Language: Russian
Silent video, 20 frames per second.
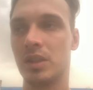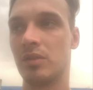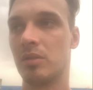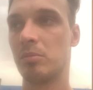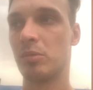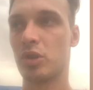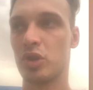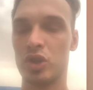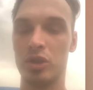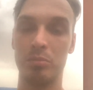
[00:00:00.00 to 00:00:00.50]
вы
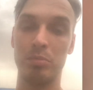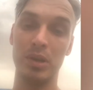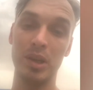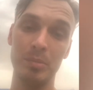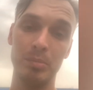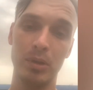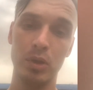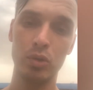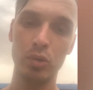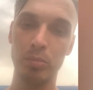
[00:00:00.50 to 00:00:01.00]
можете перед
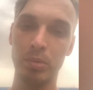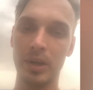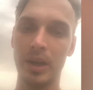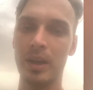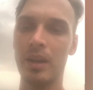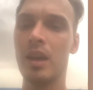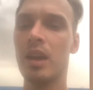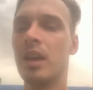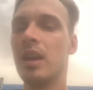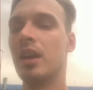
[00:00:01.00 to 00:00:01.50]
покупкой
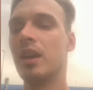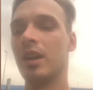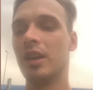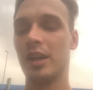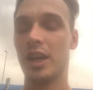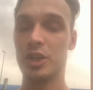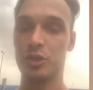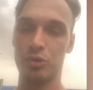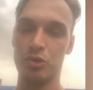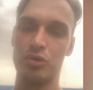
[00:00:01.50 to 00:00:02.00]

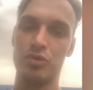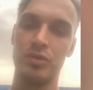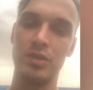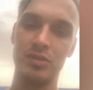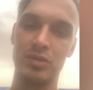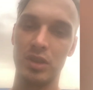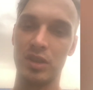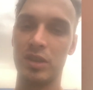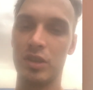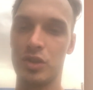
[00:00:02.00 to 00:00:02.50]
осуществить
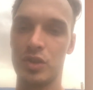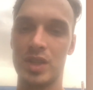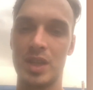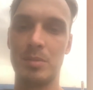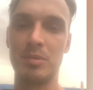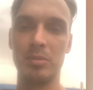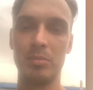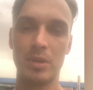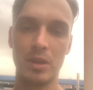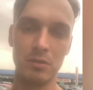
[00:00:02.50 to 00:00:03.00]
те же
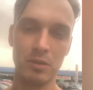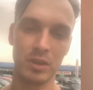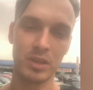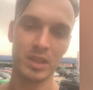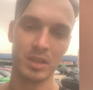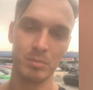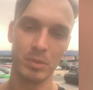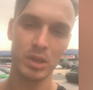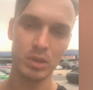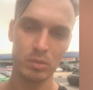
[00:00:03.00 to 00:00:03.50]
самые проверки
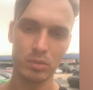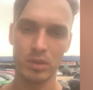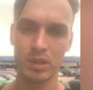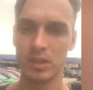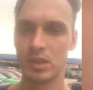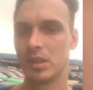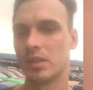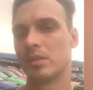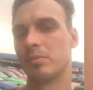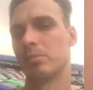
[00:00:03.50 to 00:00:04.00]

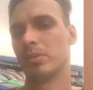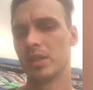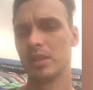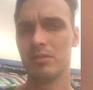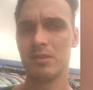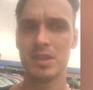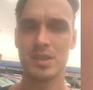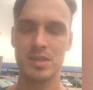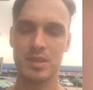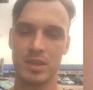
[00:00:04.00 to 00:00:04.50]
мотора,
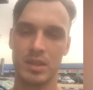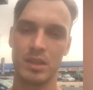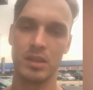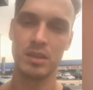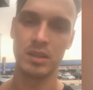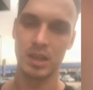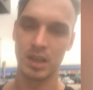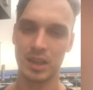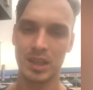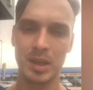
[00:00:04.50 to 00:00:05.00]
подвески,
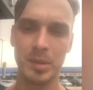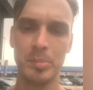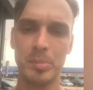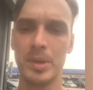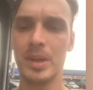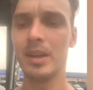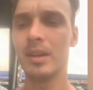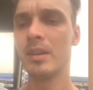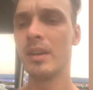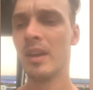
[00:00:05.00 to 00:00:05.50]

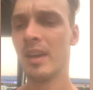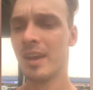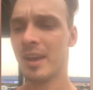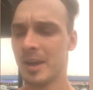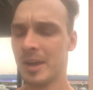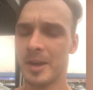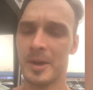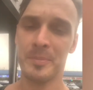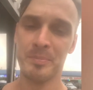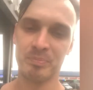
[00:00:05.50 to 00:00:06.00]
ЛКП,
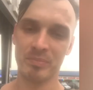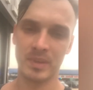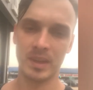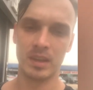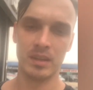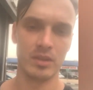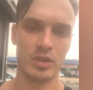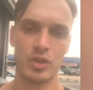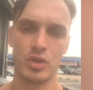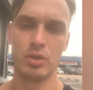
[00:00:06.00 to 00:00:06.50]

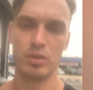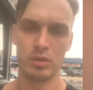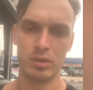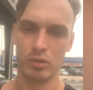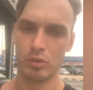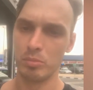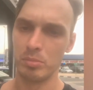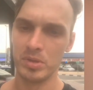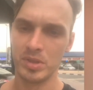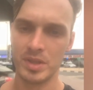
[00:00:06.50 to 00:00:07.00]
что
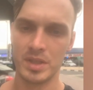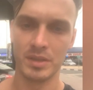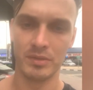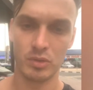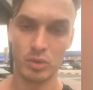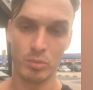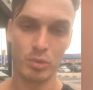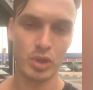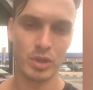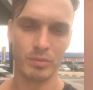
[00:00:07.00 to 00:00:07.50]
убедиться в
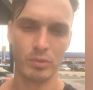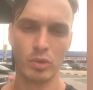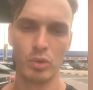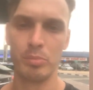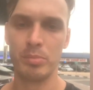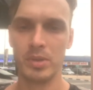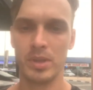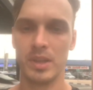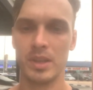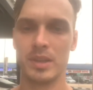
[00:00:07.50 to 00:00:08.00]
том, что вы
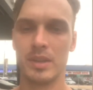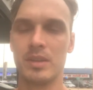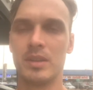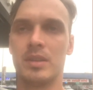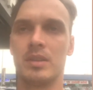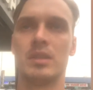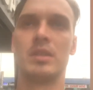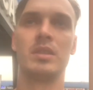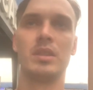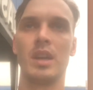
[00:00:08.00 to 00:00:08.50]
купили
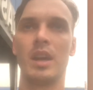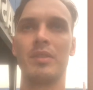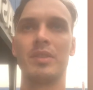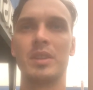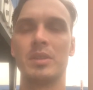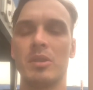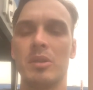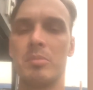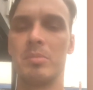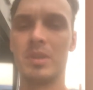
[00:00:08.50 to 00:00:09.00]

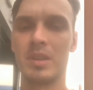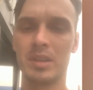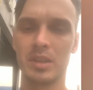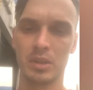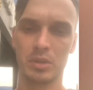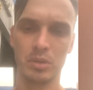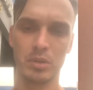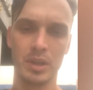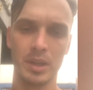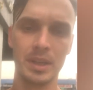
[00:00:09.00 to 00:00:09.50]
автомобиль,
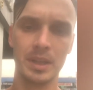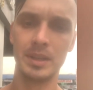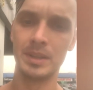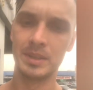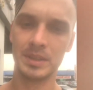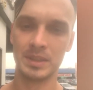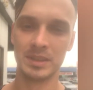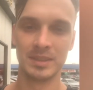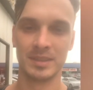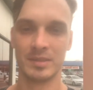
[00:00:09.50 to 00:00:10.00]
который
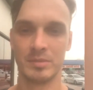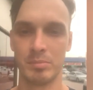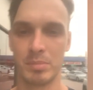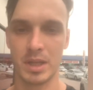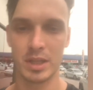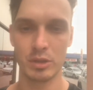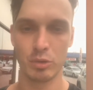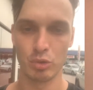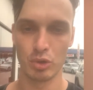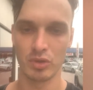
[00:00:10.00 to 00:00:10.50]

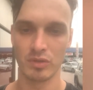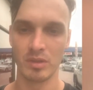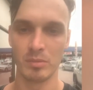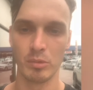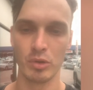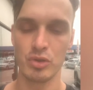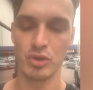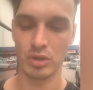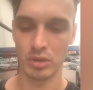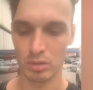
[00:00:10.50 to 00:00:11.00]
прослужит вам
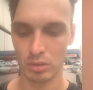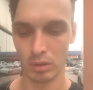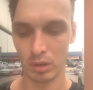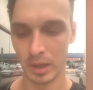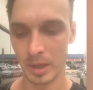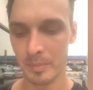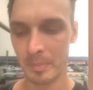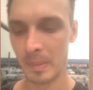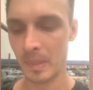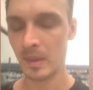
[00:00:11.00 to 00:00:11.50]
очень долго.
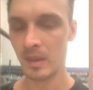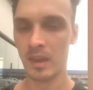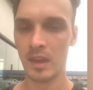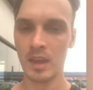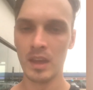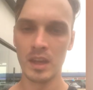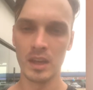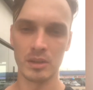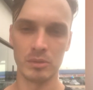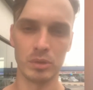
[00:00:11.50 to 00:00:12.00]

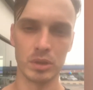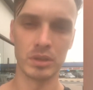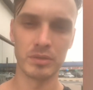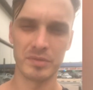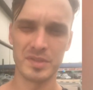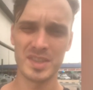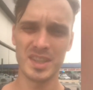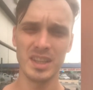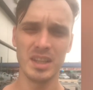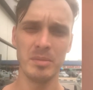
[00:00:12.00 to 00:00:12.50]
Вот.
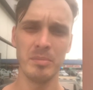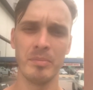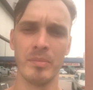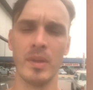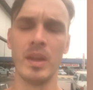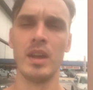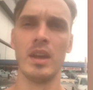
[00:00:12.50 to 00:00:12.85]
В целом,